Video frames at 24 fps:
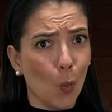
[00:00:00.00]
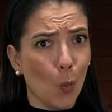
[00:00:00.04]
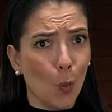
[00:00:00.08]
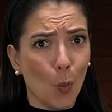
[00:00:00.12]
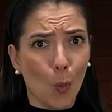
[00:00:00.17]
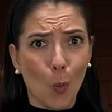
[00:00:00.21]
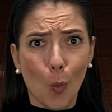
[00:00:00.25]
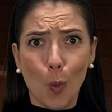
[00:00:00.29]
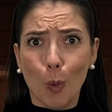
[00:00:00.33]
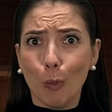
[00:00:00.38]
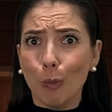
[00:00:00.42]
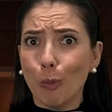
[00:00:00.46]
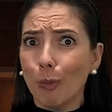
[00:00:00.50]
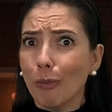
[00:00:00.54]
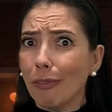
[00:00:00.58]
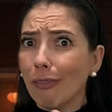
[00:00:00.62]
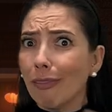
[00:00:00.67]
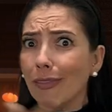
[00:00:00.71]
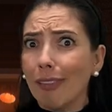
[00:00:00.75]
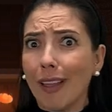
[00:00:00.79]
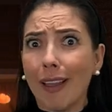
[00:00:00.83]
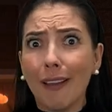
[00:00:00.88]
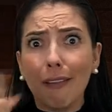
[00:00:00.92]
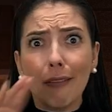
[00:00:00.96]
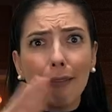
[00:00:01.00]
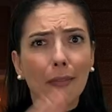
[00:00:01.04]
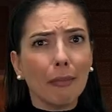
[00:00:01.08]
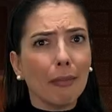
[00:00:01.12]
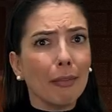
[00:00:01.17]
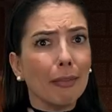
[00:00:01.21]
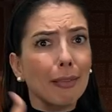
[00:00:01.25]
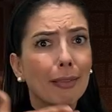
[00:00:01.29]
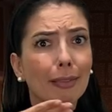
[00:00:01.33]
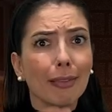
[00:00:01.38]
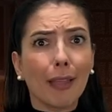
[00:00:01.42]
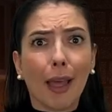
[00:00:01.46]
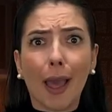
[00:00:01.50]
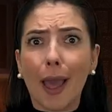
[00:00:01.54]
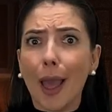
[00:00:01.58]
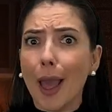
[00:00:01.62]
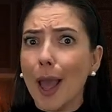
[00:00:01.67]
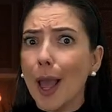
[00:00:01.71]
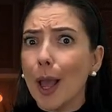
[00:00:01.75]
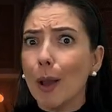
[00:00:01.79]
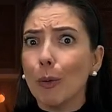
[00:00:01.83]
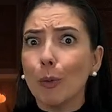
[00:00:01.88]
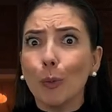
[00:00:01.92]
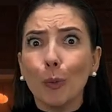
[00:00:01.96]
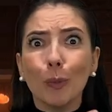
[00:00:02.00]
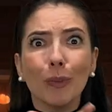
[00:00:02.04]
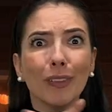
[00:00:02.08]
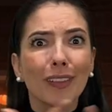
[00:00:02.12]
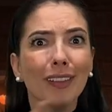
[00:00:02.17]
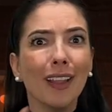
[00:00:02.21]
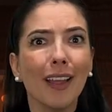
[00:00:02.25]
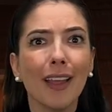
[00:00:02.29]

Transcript: Não tem língua de sinais absolutamente nada,